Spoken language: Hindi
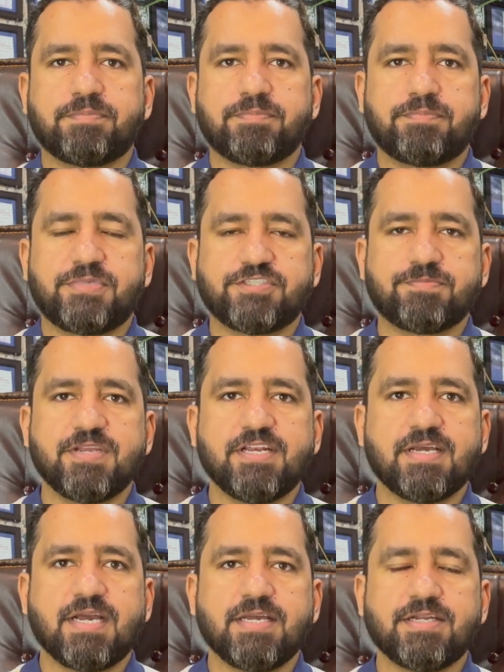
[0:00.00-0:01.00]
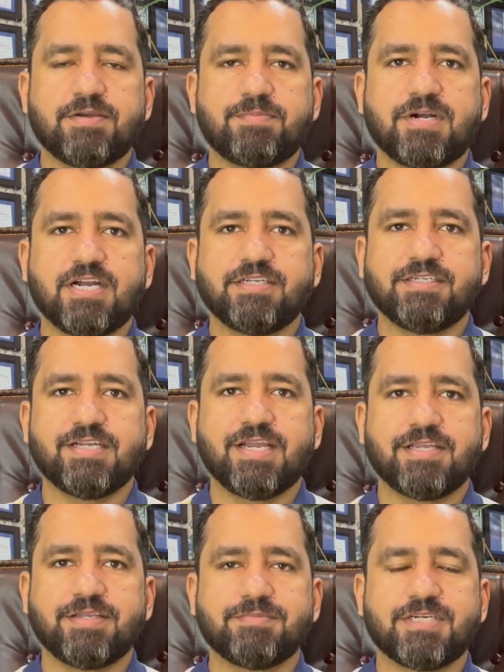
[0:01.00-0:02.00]
बिसमीम
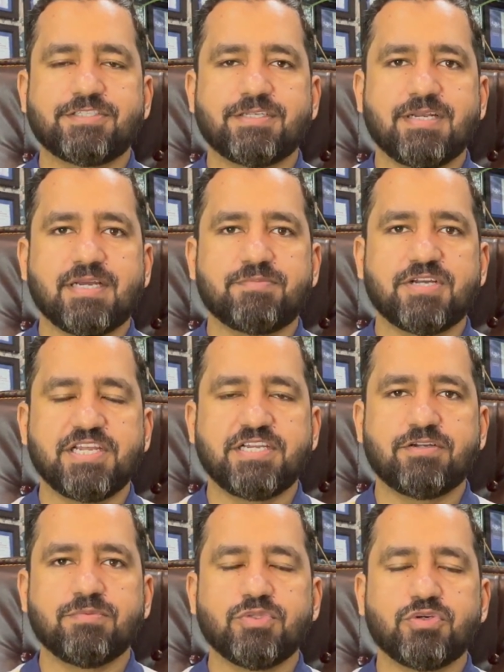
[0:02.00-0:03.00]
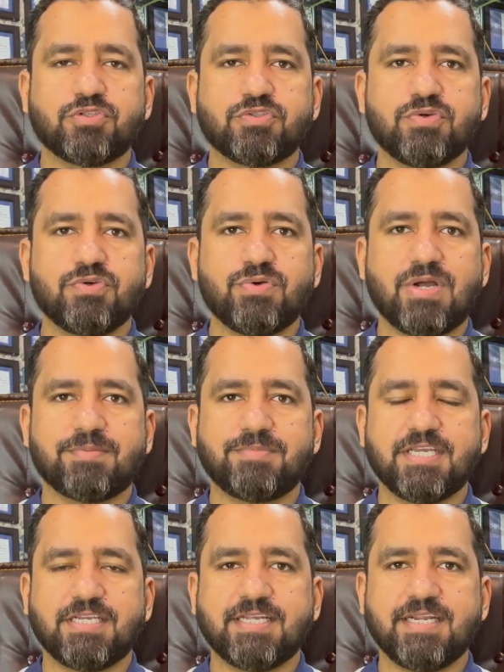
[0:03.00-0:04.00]
अल्लाम दोस्तों आप
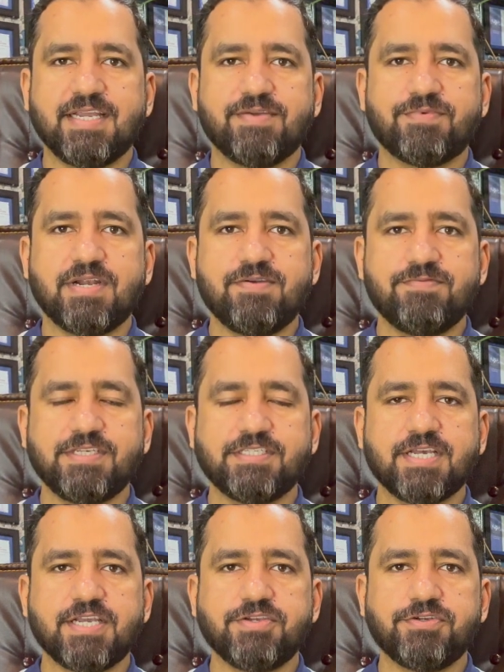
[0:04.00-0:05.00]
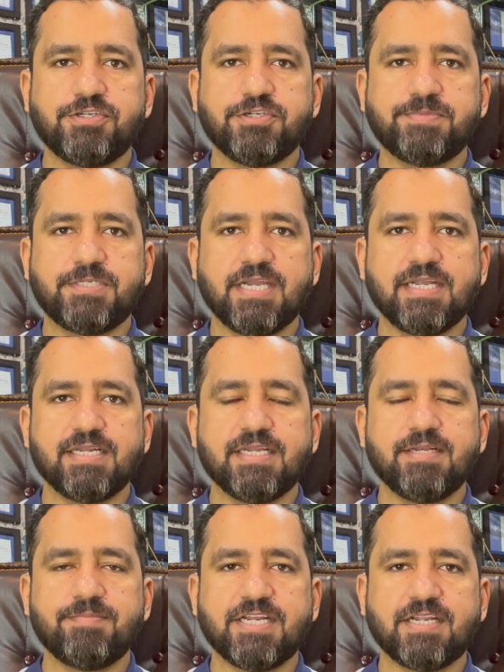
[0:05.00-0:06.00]
देख रहे हैं वर्ल्ड वीज़ा यूट्यूब
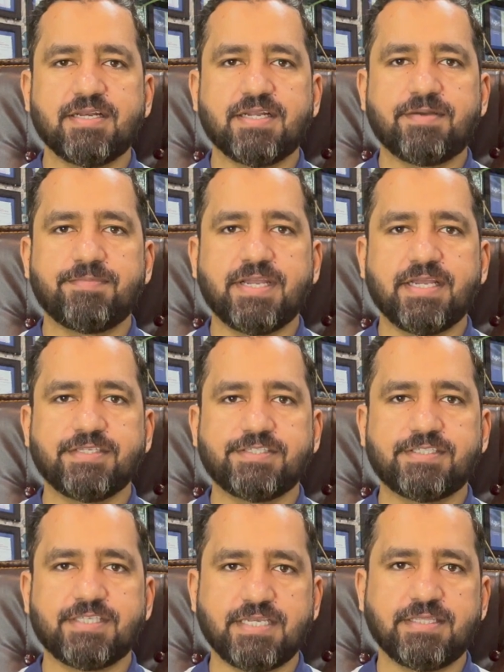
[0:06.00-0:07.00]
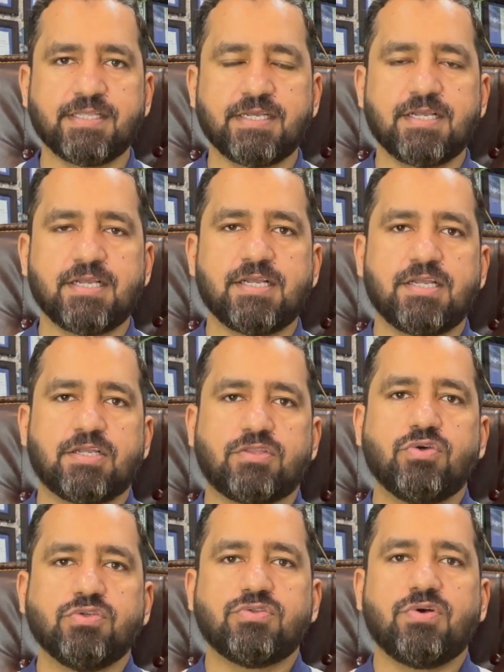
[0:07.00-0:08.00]
चैनल मेरा नाम है सईद
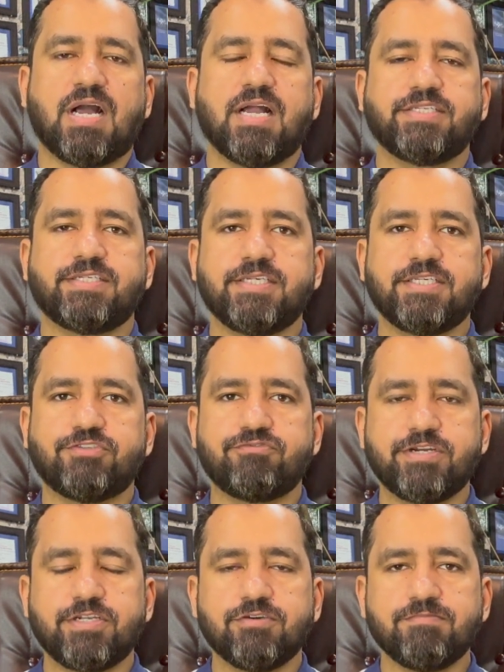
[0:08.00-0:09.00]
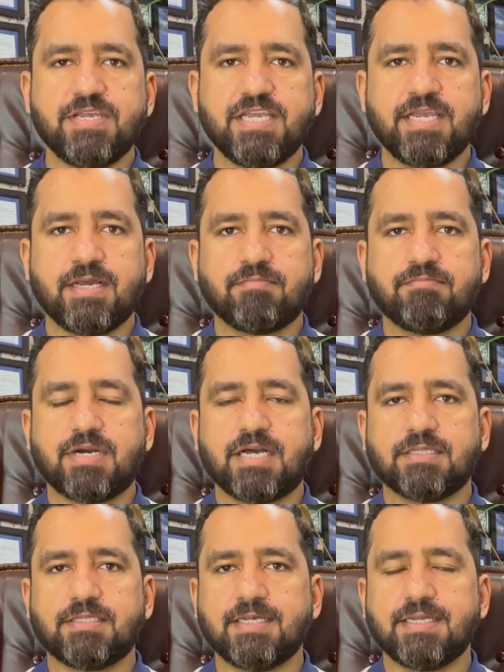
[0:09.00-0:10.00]
दोस्तों आज की इस वीडियो में हम
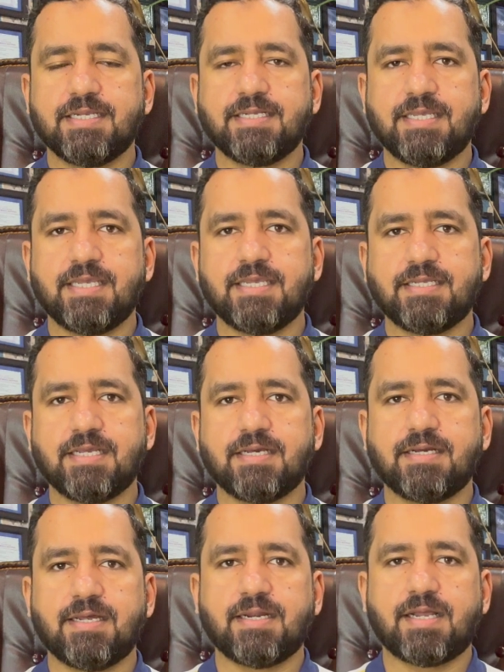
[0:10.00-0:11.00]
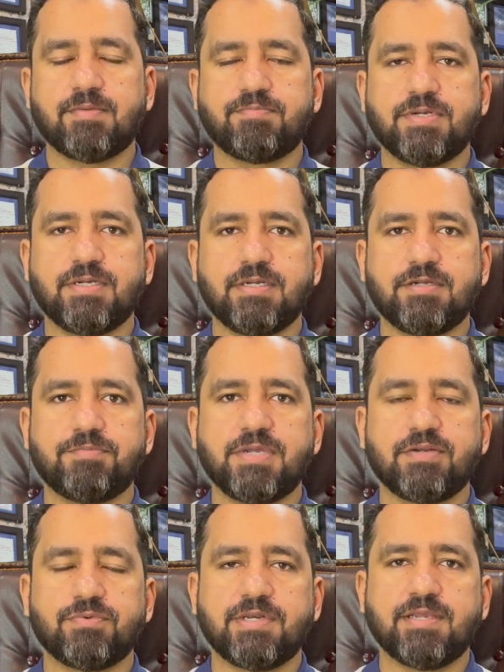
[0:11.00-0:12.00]
बात करेंगे कि अगर आप
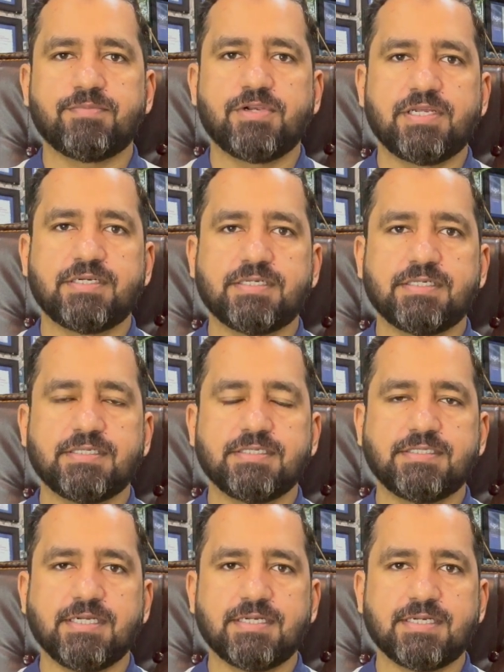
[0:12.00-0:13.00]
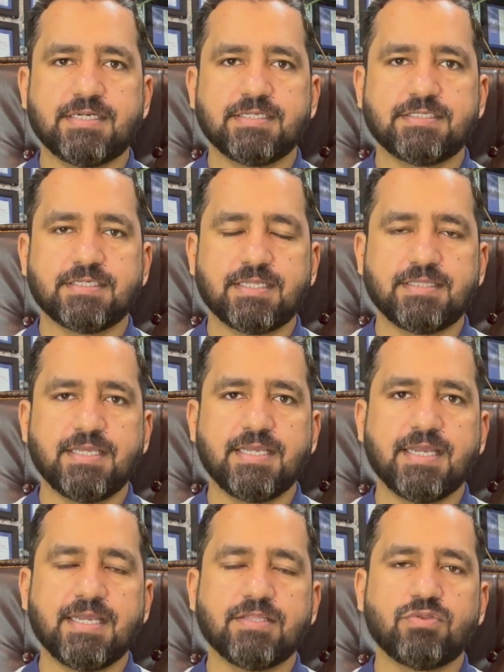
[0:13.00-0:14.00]
बैरून मुल्क जाना चाहते
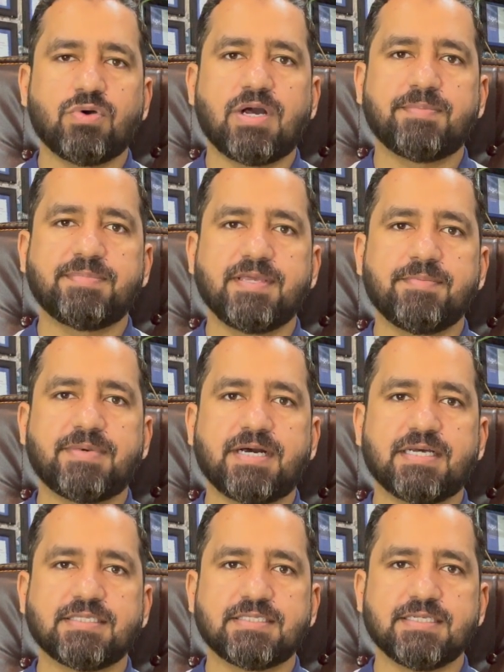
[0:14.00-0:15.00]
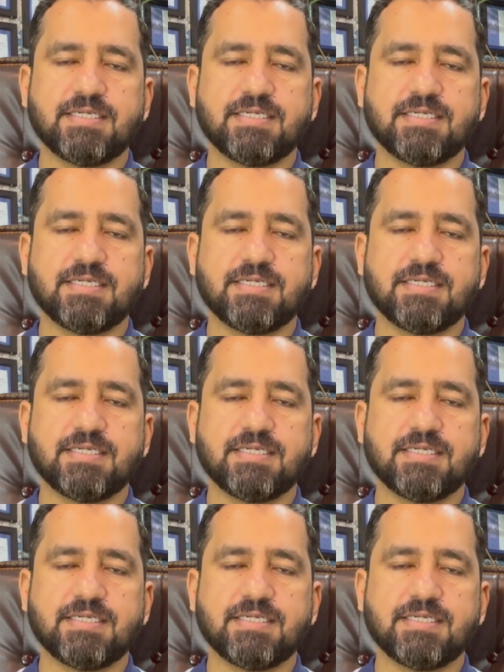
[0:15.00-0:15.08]
हैं तो आपके पास